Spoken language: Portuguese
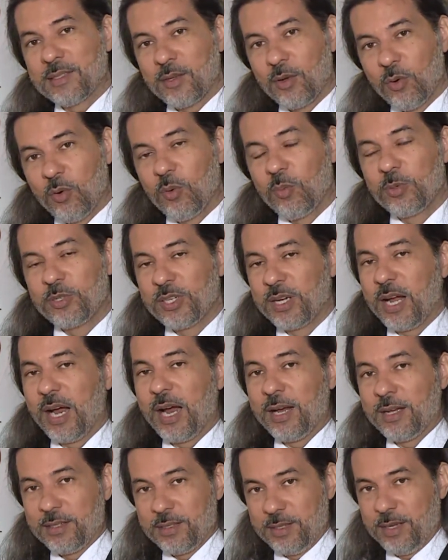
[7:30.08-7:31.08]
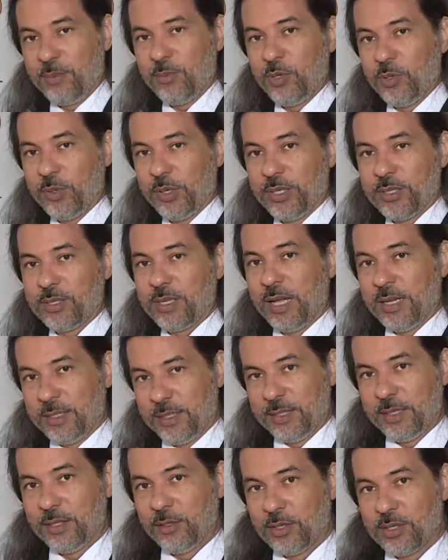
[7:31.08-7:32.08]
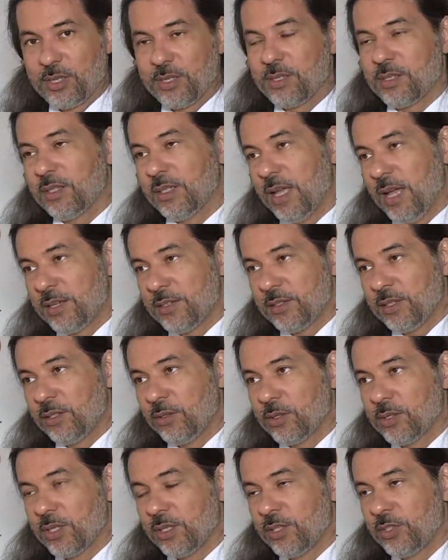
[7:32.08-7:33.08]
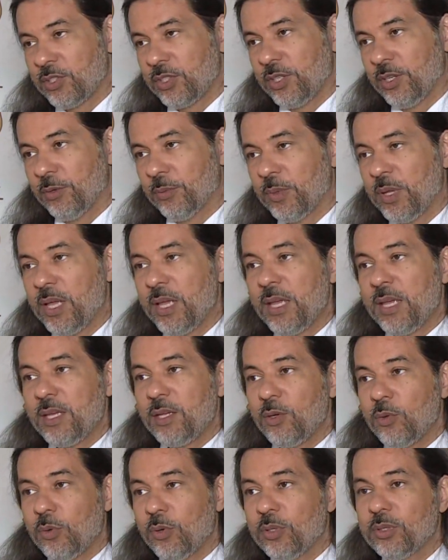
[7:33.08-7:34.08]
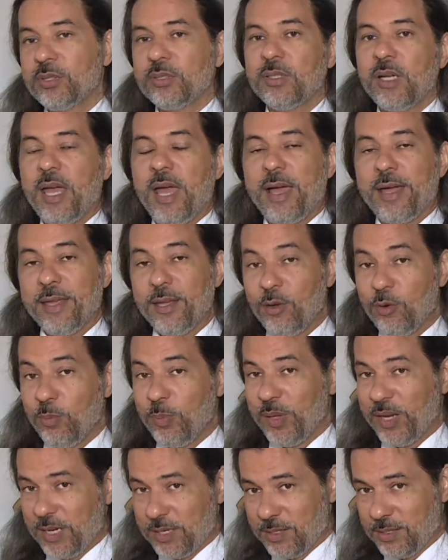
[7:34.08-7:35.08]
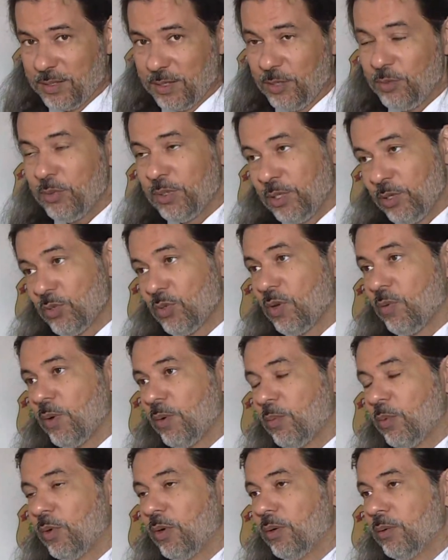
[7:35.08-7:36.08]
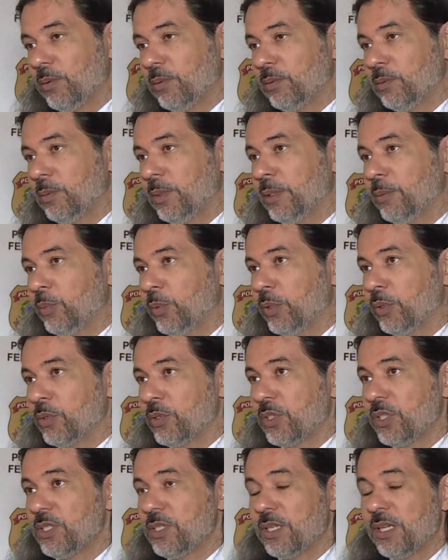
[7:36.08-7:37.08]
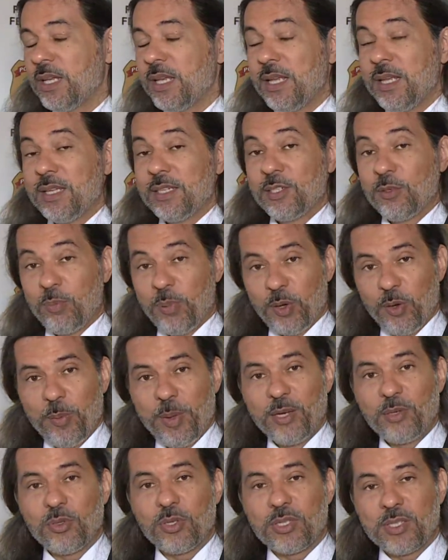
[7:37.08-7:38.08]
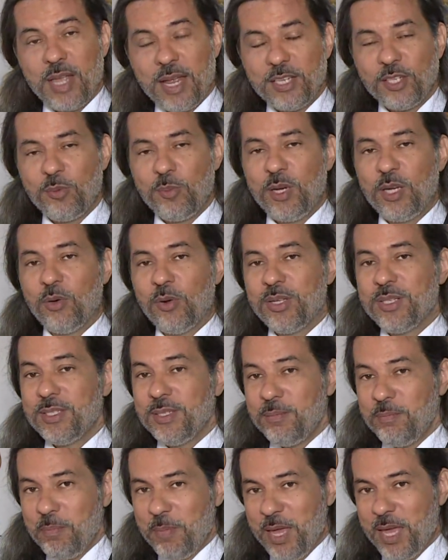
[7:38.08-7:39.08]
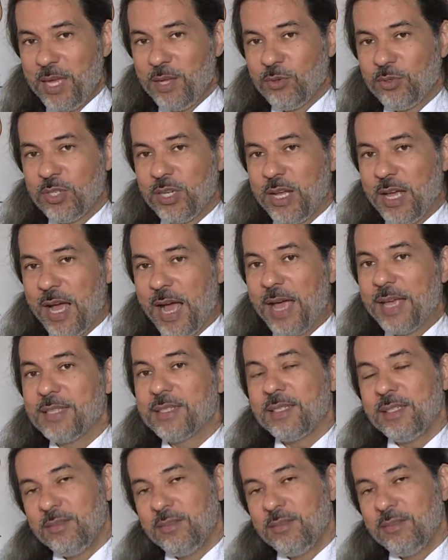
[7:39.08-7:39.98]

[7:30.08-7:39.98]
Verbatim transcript: a roubo de cargas e caminhões aqui na nossa cidade, na nossa região. E o outro é a recuperação, e isso é uma boa, uma boa notícia, de pelo menos 7 milhões e meio de reais em